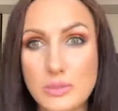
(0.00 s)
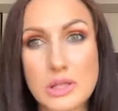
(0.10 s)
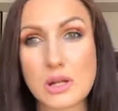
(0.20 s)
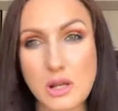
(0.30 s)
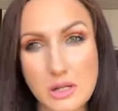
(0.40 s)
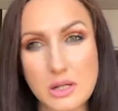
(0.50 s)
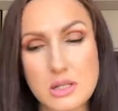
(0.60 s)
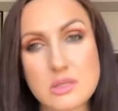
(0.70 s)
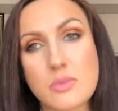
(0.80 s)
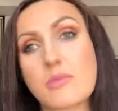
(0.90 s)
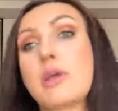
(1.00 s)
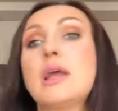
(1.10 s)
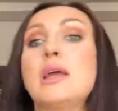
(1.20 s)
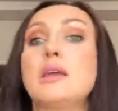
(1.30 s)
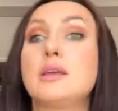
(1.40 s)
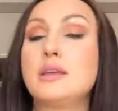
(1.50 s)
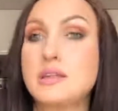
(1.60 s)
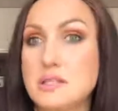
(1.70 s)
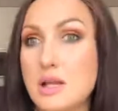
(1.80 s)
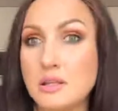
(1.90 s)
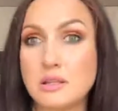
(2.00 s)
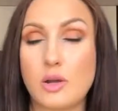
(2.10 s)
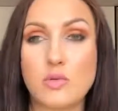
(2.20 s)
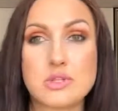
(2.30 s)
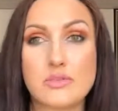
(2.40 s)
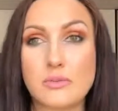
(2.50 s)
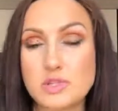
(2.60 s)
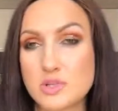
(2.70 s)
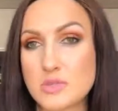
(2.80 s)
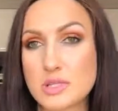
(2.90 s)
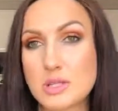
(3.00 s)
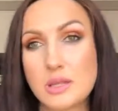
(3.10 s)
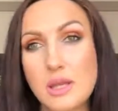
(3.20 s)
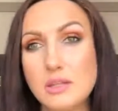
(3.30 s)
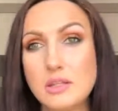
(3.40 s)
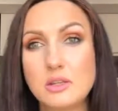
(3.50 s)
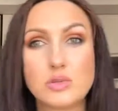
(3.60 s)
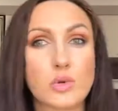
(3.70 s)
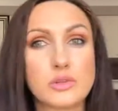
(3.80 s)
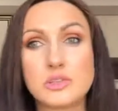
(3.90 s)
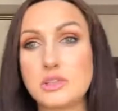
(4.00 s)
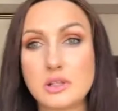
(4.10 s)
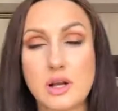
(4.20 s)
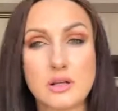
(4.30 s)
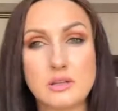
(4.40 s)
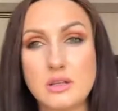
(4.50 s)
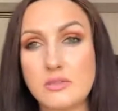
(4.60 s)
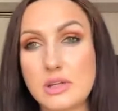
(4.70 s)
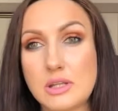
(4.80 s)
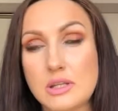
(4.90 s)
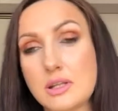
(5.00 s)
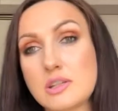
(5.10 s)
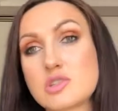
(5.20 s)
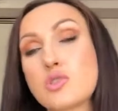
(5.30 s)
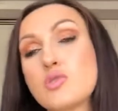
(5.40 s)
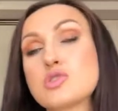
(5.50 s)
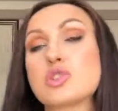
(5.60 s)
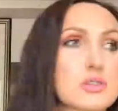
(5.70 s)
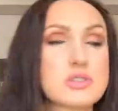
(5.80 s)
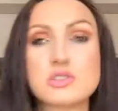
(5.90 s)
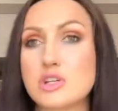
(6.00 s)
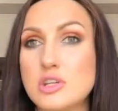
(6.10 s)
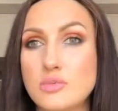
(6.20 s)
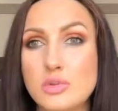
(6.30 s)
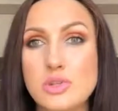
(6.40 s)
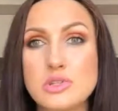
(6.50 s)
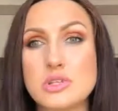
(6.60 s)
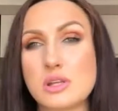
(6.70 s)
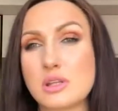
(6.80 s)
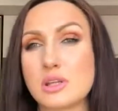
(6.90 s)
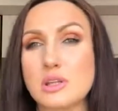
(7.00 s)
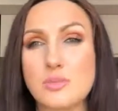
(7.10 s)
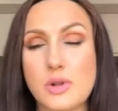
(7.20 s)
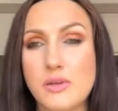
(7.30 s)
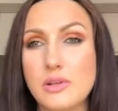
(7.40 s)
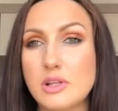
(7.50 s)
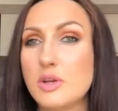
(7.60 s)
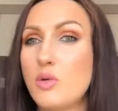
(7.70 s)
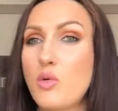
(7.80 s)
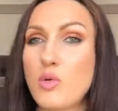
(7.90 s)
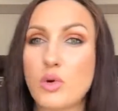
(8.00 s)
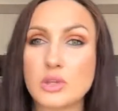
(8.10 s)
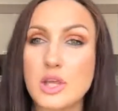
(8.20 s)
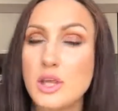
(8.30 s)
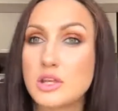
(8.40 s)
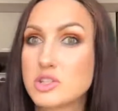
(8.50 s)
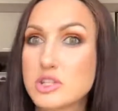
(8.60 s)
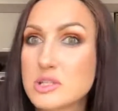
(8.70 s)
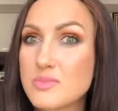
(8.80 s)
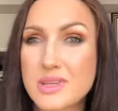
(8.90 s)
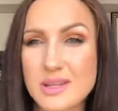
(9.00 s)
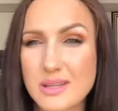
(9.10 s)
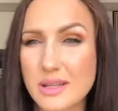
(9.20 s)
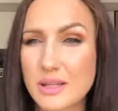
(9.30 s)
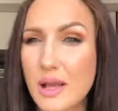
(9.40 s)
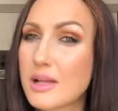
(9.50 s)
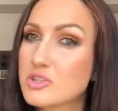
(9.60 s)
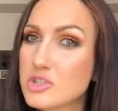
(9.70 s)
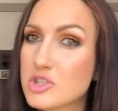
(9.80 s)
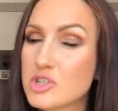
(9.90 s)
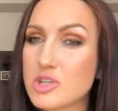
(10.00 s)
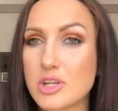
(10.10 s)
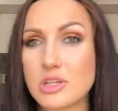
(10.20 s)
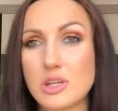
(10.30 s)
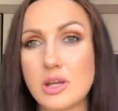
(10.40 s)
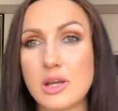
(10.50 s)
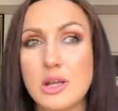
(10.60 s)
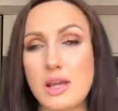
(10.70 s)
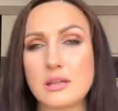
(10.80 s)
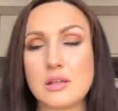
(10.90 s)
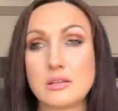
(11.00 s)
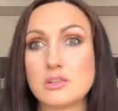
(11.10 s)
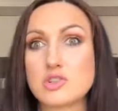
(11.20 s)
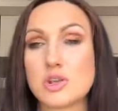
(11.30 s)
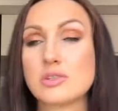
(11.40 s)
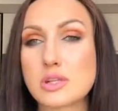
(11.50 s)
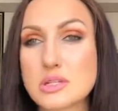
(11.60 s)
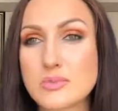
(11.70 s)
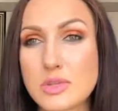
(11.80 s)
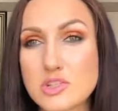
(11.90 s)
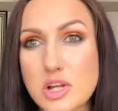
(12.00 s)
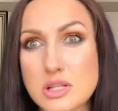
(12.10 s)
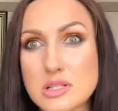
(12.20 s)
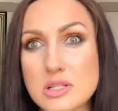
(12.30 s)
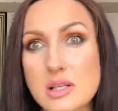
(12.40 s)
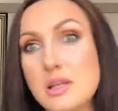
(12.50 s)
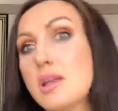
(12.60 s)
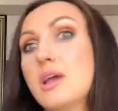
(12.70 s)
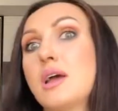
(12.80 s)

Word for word: микроорганизмов. И если они находятся в обычном состоянии, то они никак не вредны для нашей кожи. Снижение иммунитета, неправильный уход, чрезмерное очищение. Они, они начинают размножаться,